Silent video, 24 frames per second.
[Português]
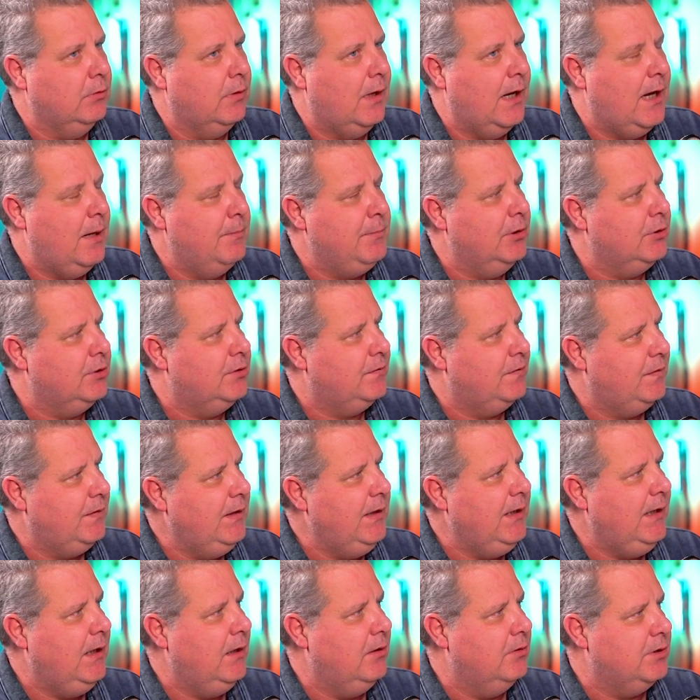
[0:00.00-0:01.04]
ah, meus
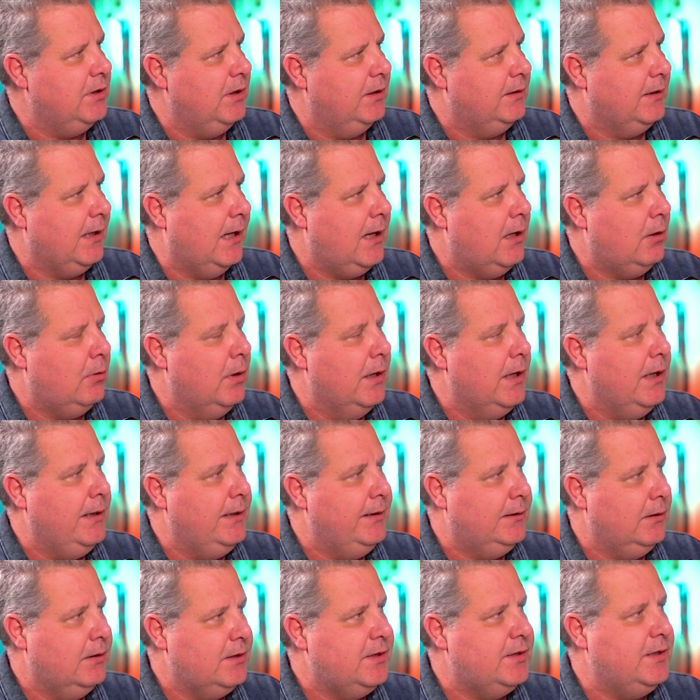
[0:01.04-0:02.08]
filhos e tal.
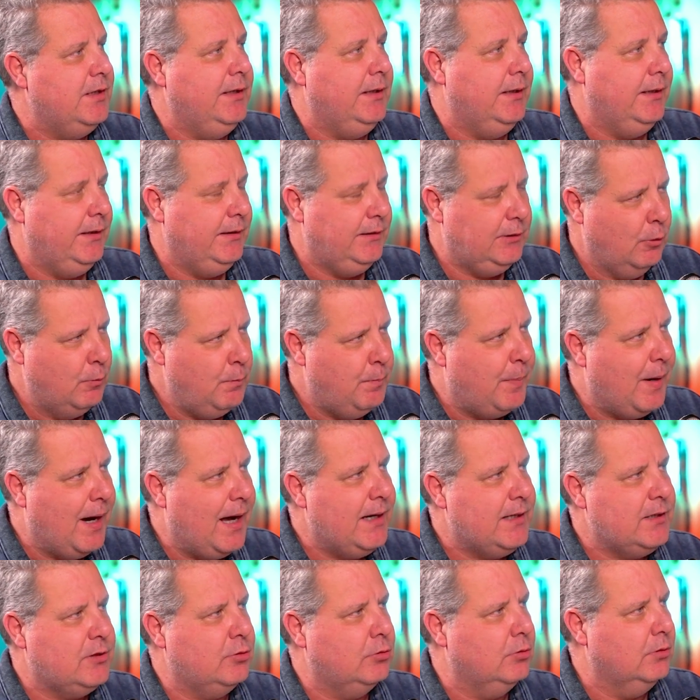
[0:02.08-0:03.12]
Então assim, então
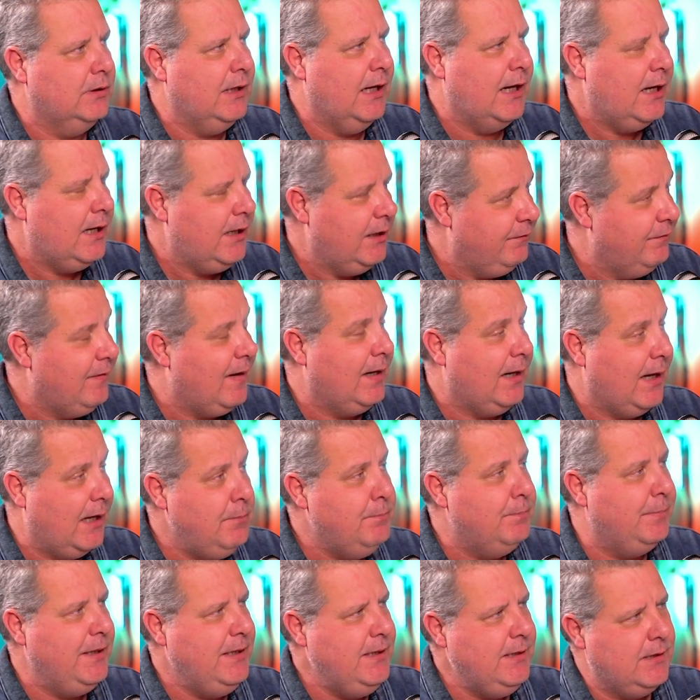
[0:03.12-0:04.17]
para de estudar e vai lá e
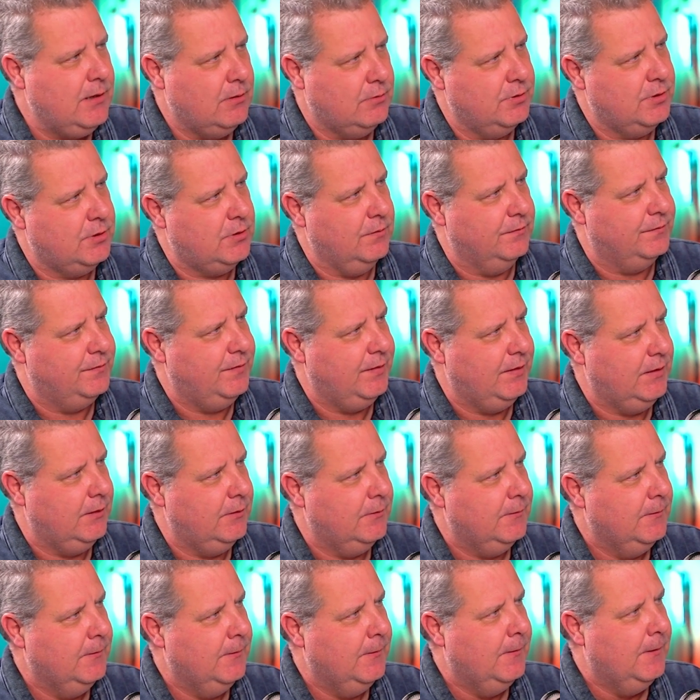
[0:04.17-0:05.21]
brinca com o seu filho.
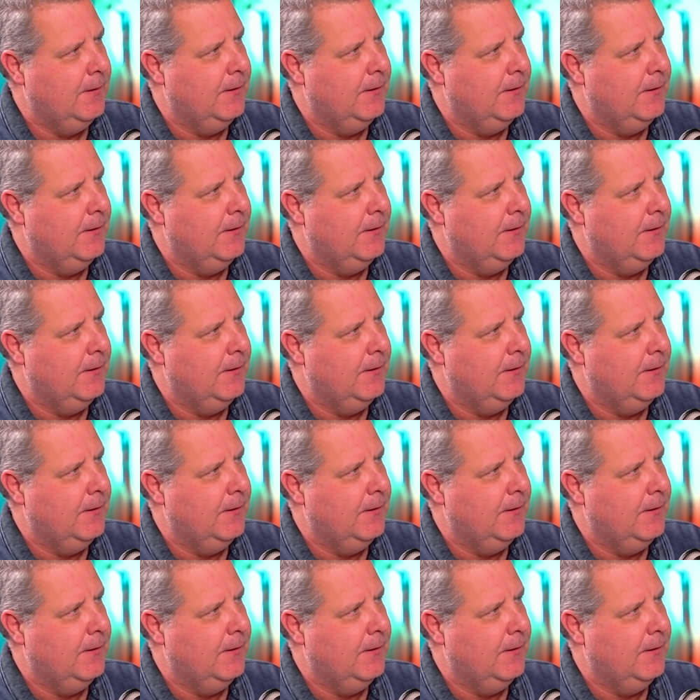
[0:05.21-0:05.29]
Total.